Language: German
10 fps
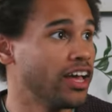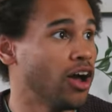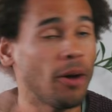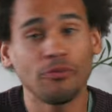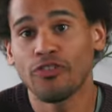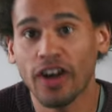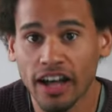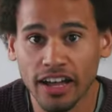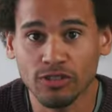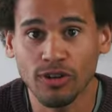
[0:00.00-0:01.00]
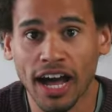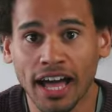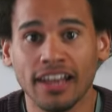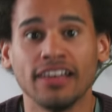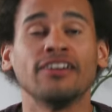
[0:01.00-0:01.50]

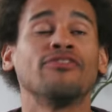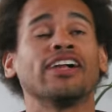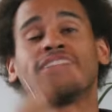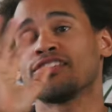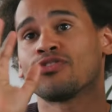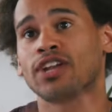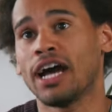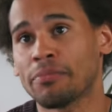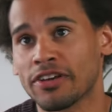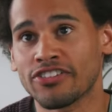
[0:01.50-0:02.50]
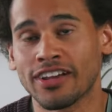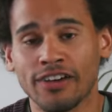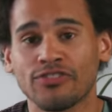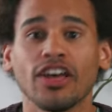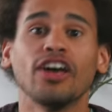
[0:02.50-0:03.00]
Opferrituale, weil das wurde
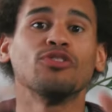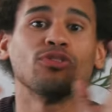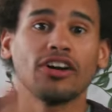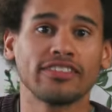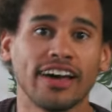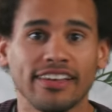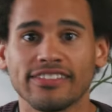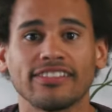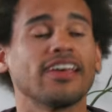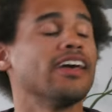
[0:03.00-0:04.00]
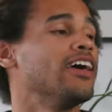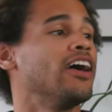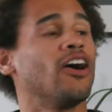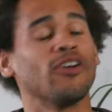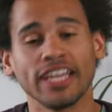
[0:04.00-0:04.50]
abgeschafft, nur noch das.
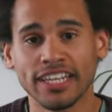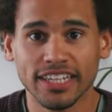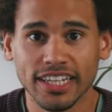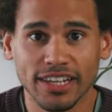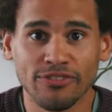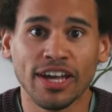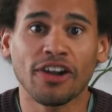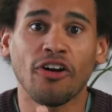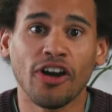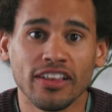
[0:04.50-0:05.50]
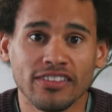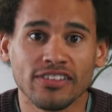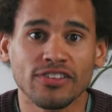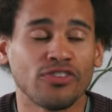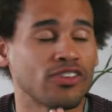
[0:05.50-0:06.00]
Und ich werde
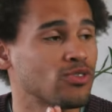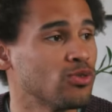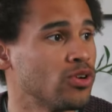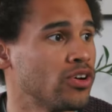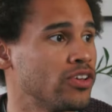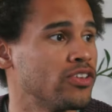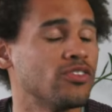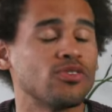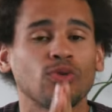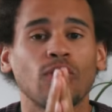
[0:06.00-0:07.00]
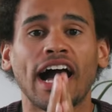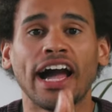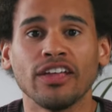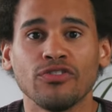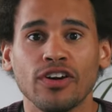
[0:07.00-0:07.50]
heute versuchen, so
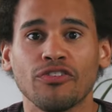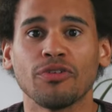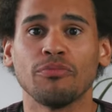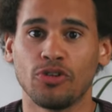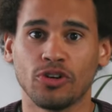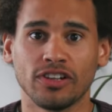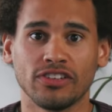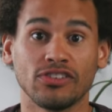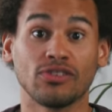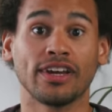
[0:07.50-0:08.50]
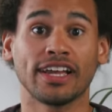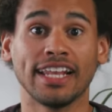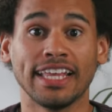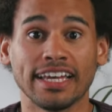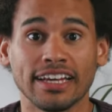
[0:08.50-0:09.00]
einfach wie möglich zu
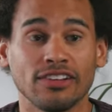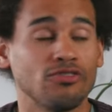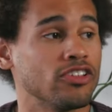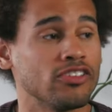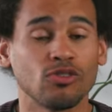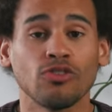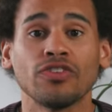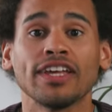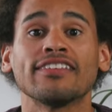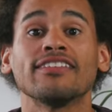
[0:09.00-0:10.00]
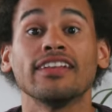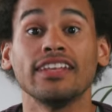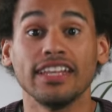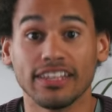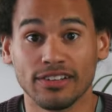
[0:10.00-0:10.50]
erklären, wieso wir es
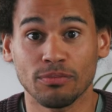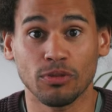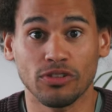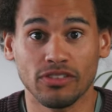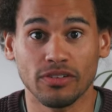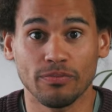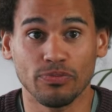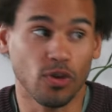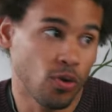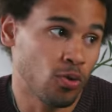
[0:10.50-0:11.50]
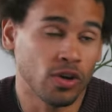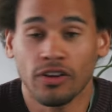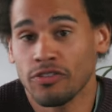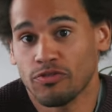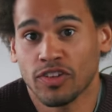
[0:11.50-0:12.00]
nicht müssen.
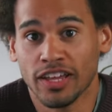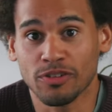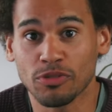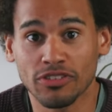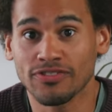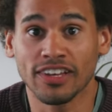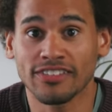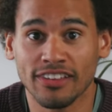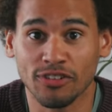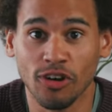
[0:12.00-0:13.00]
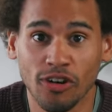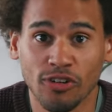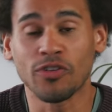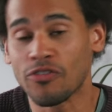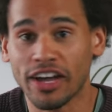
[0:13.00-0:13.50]
Oder vielleicht müssen wir es ja doch
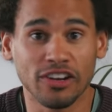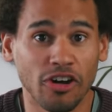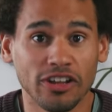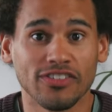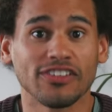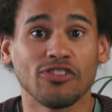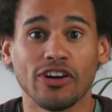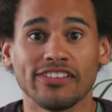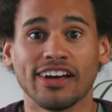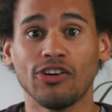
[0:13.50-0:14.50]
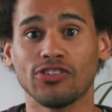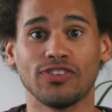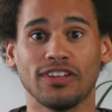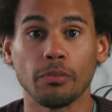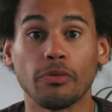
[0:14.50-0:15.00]
und wir werden heute was Neues
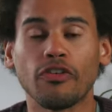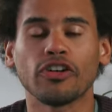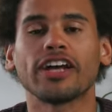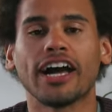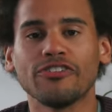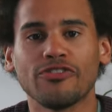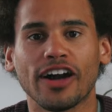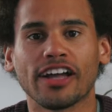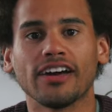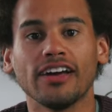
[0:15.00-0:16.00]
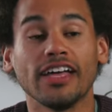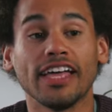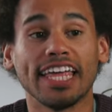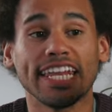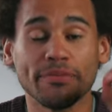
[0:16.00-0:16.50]
herausfinden. Bevor ich anfange,
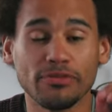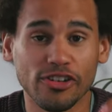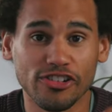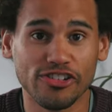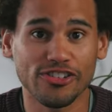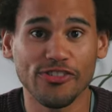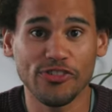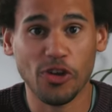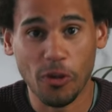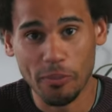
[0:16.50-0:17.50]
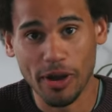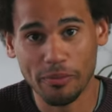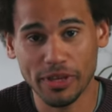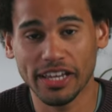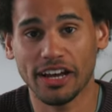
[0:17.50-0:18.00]
nehmt euch Stift und
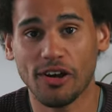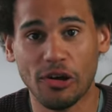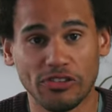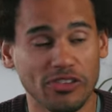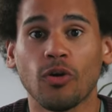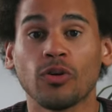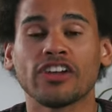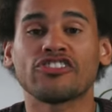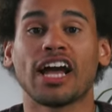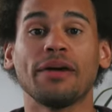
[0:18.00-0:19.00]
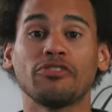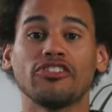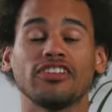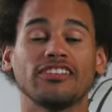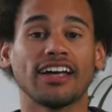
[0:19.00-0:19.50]
Papier raus oder schreibt
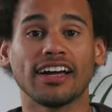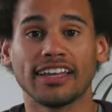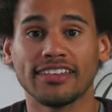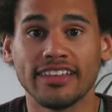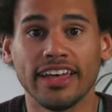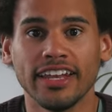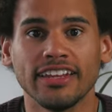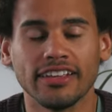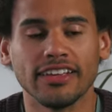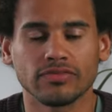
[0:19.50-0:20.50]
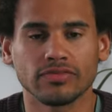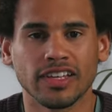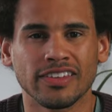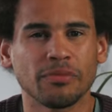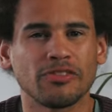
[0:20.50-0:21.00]
euch die Sachen ins Handy
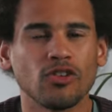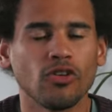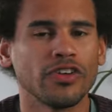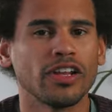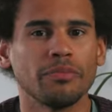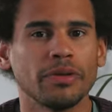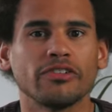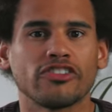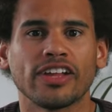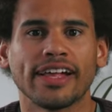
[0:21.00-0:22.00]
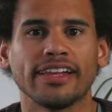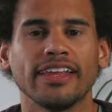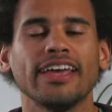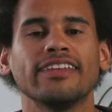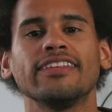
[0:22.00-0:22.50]
es gibt so viele Bibelstellen,
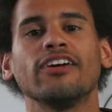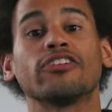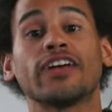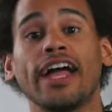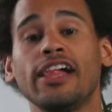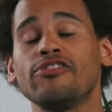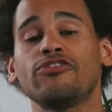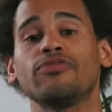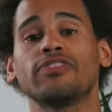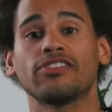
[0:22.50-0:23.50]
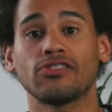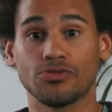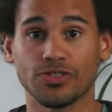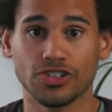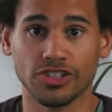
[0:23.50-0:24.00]
die euch helfen, das zu
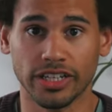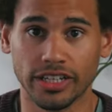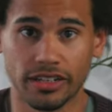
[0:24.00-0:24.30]
verstehen.